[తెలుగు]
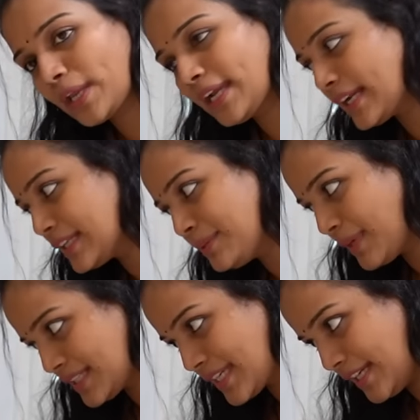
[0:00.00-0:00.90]
కుకింగ్ అనేది
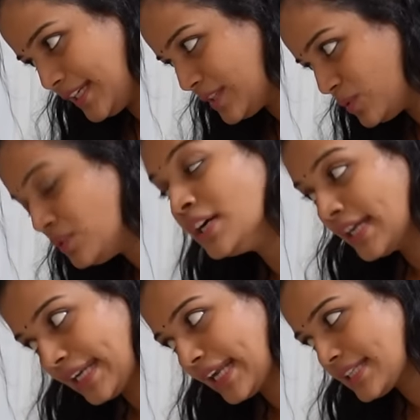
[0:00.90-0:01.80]
మేము చేయలేదు
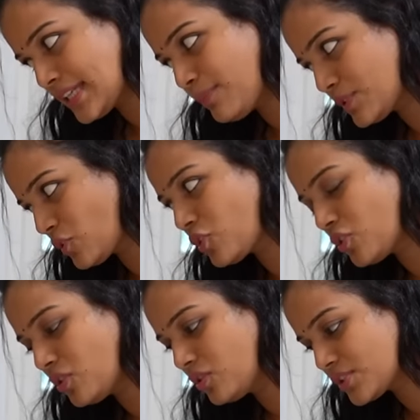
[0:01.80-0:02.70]
నెక్స్ట్ ఎపిసోడ్లో